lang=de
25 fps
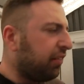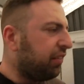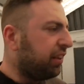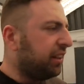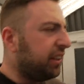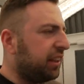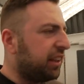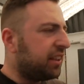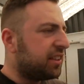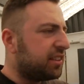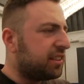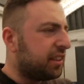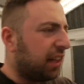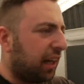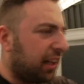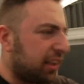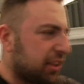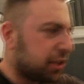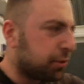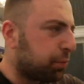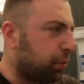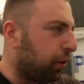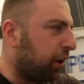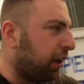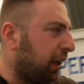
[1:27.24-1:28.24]
wenn ich jetzt hier
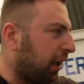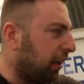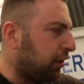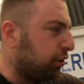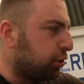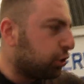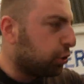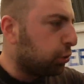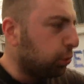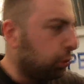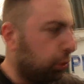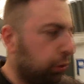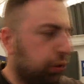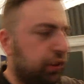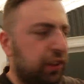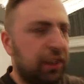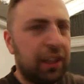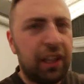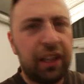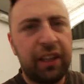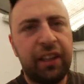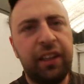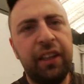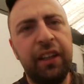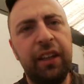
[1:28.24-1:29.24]
anspray, alles gut,
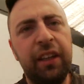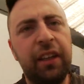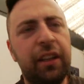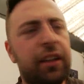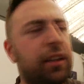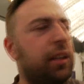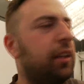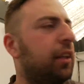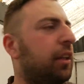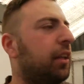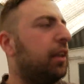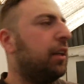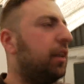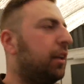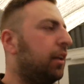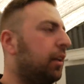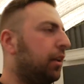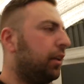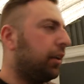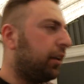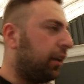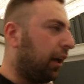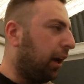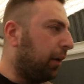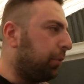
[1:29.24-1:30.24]
lackiere,
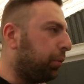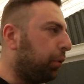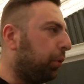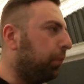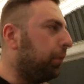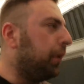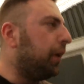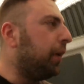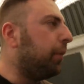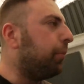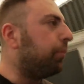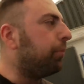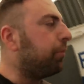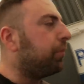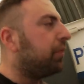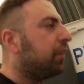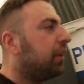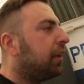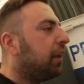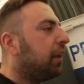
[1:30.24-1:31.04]
kein Problem.